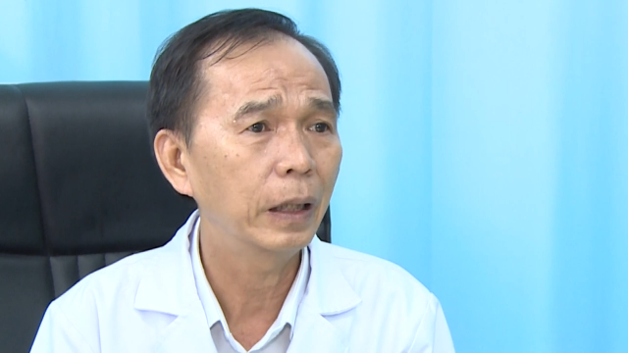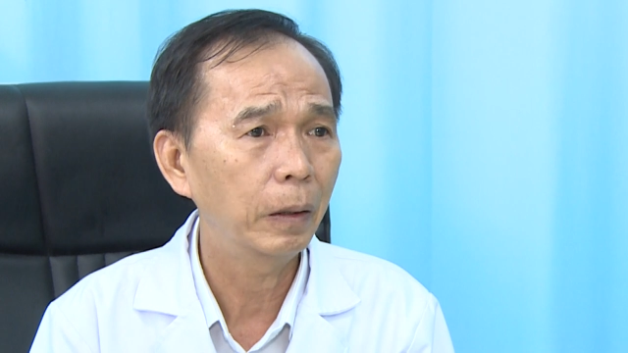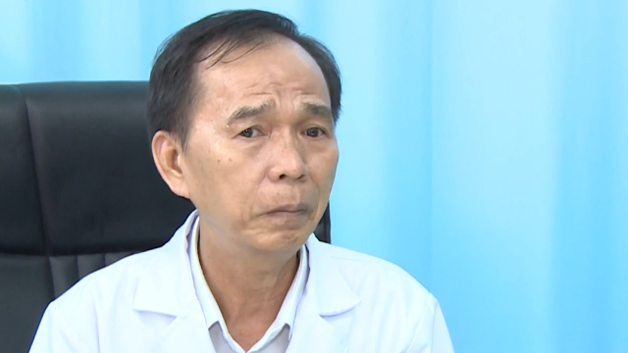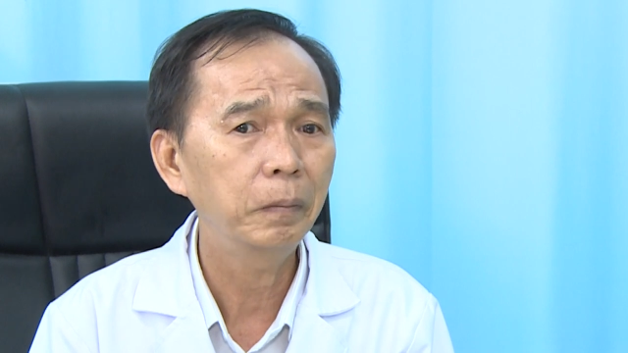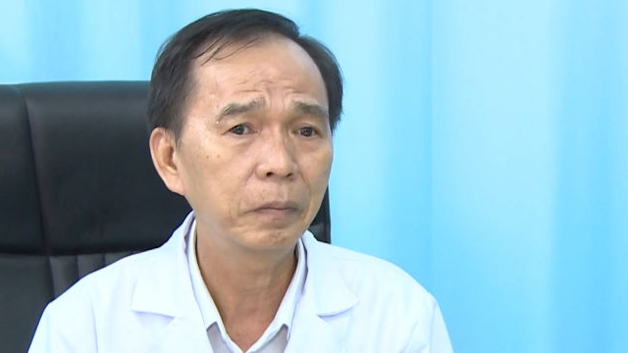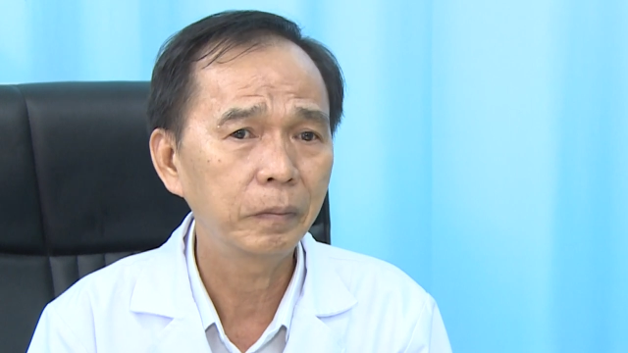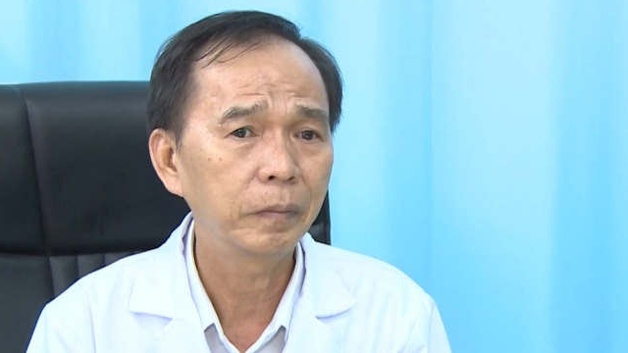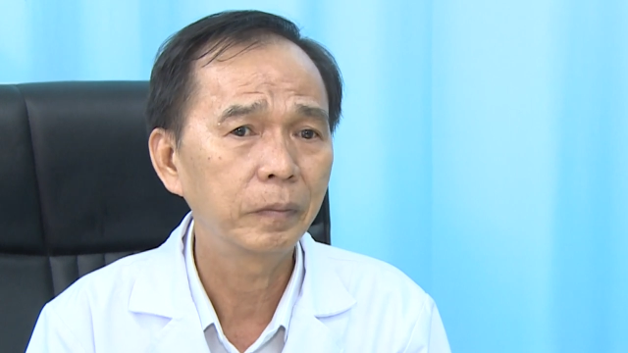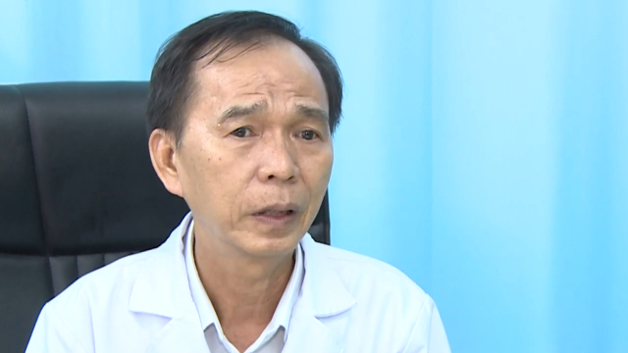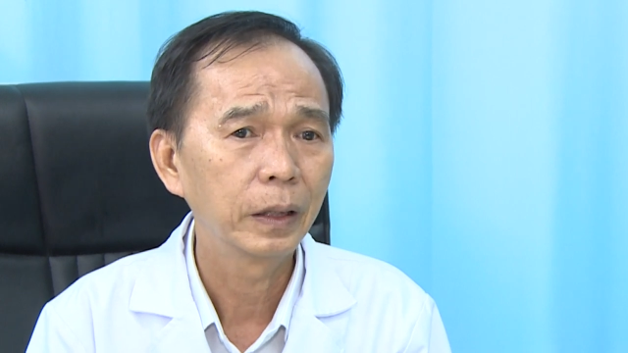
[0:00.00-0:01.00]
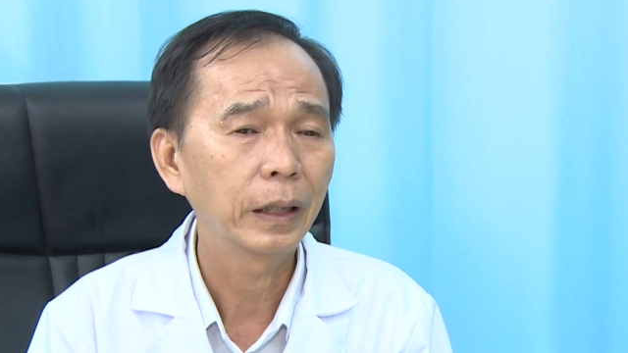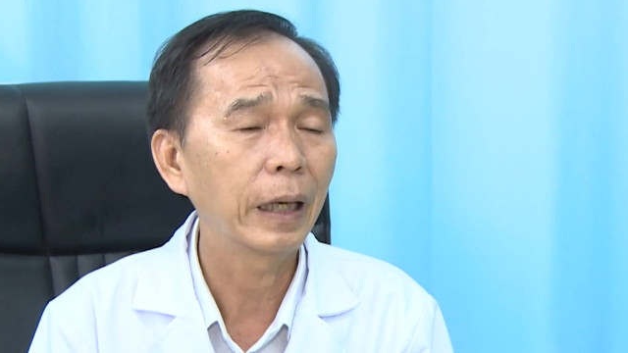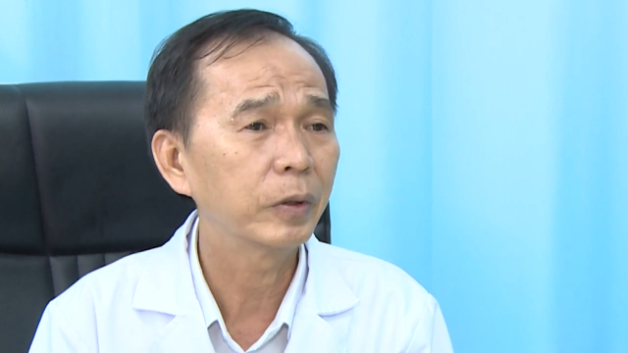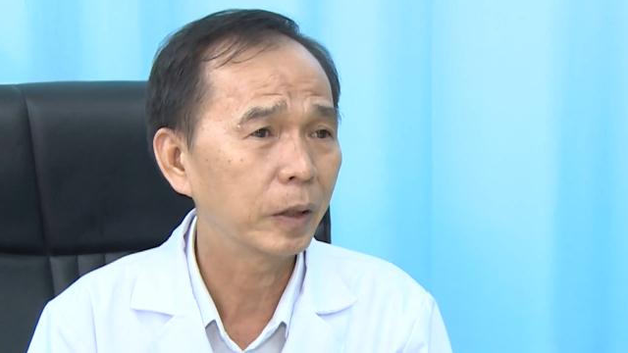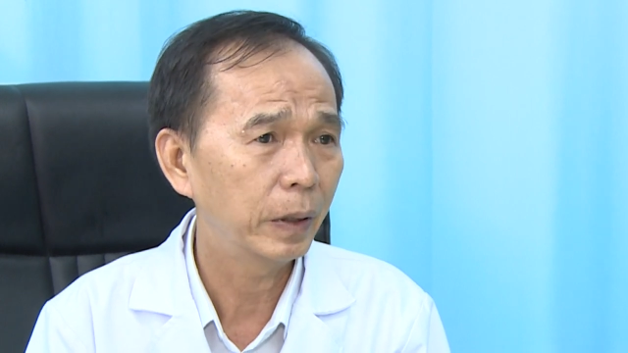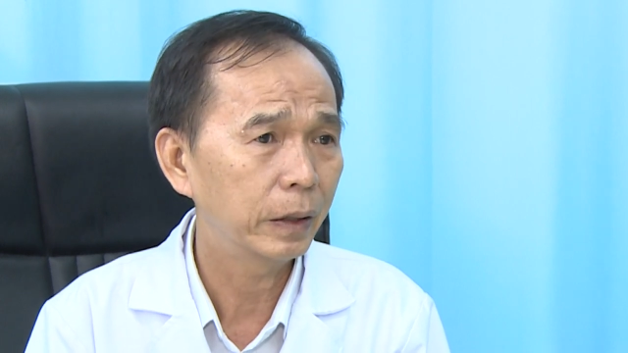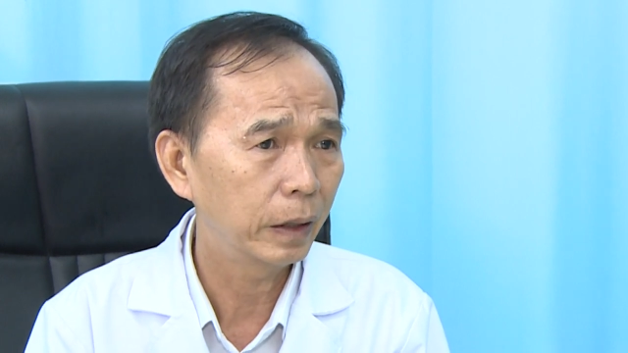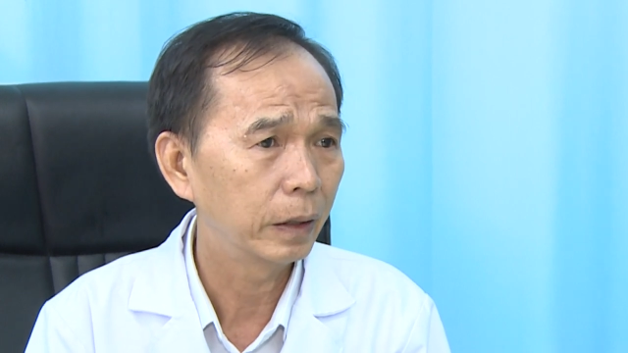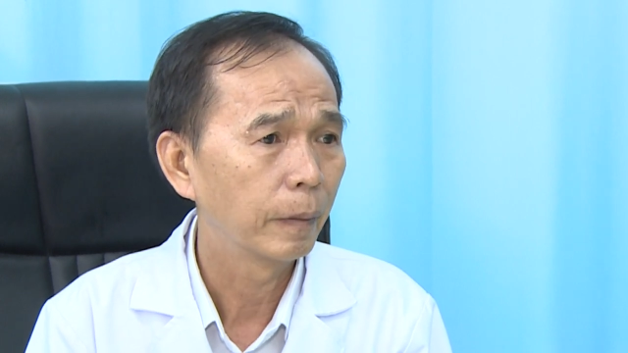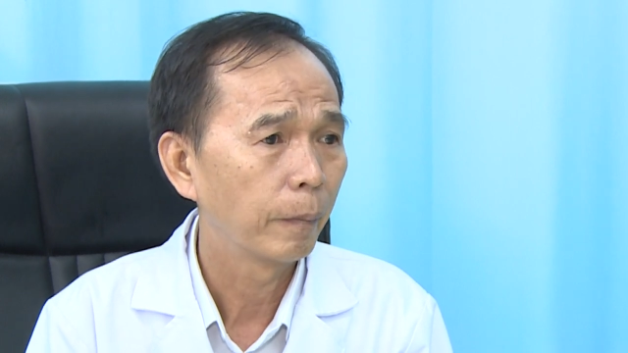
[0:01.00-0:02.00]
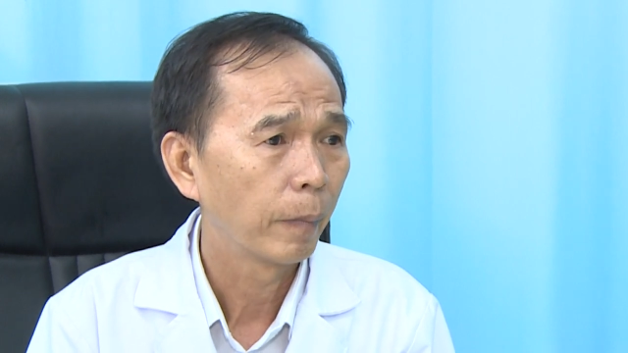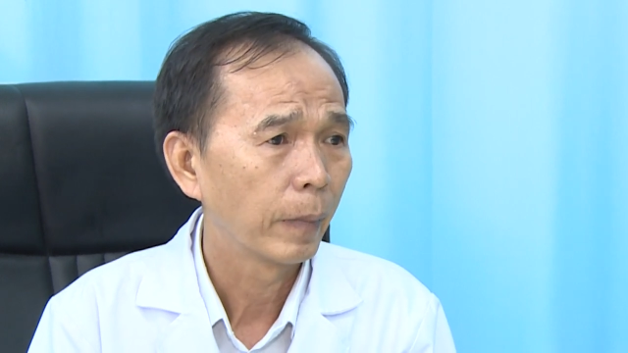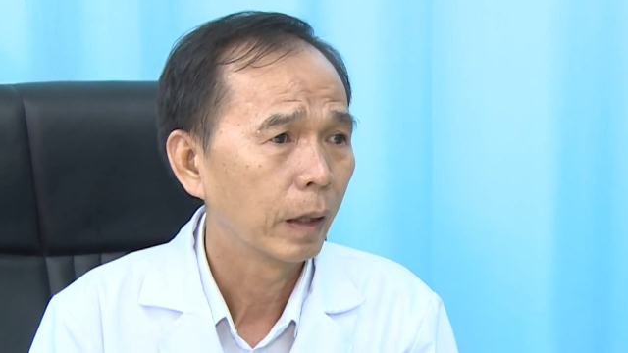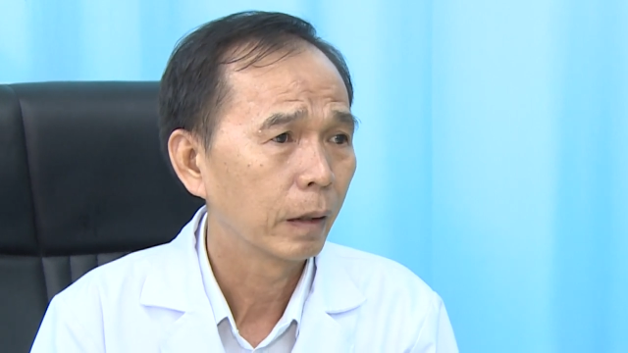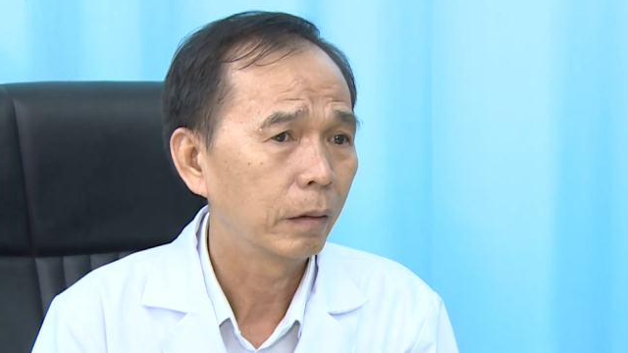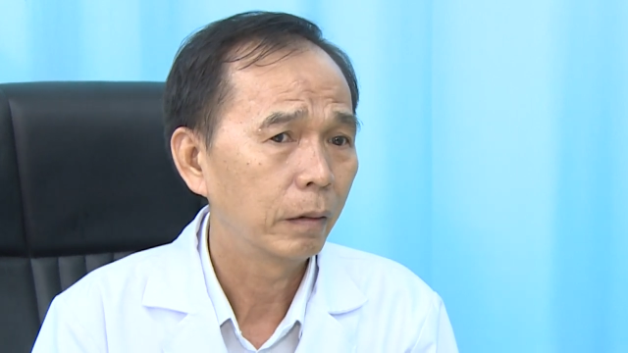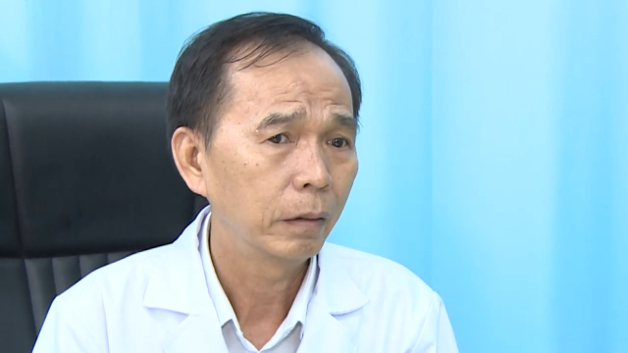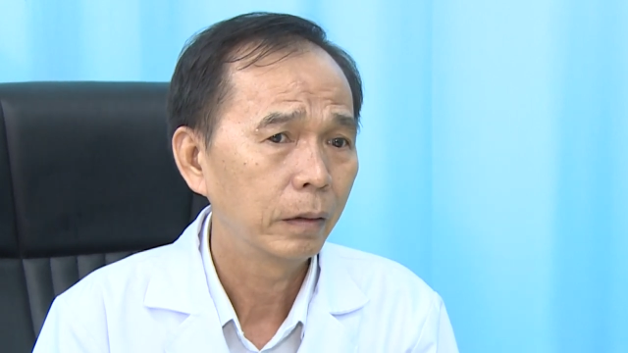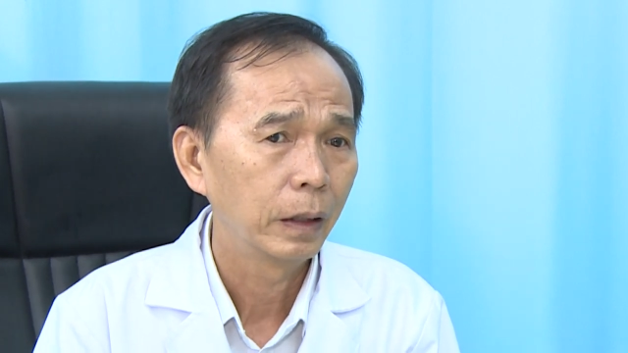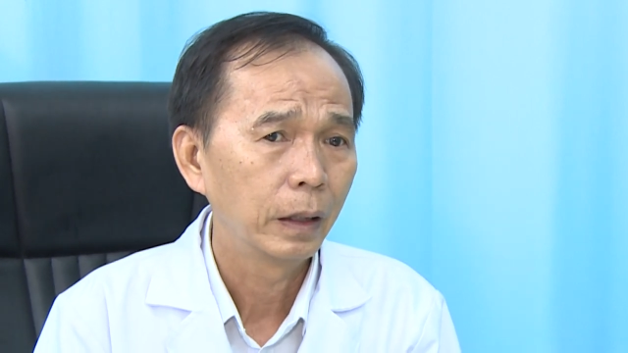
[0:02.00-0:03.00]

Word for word: nhóm L G B T. Còn